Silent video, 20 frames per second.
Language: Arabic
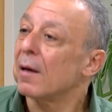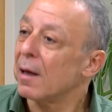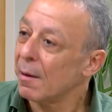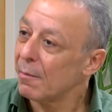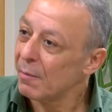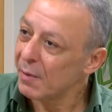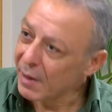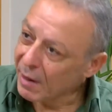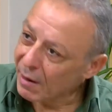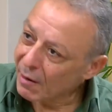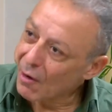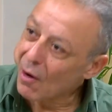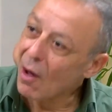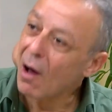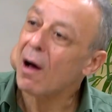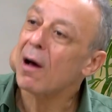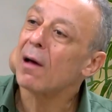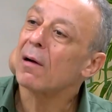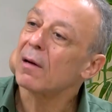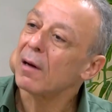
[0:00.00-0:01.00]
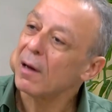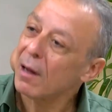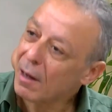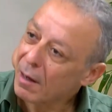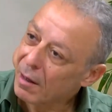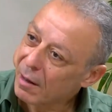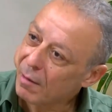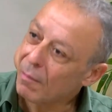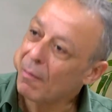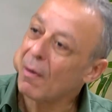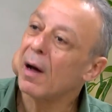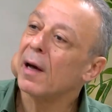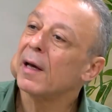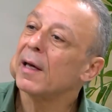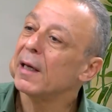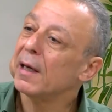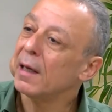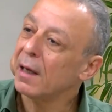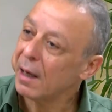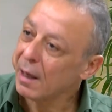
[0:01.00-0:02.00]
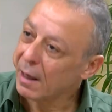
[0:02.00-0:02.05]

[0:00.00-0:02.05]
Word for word: من النار المي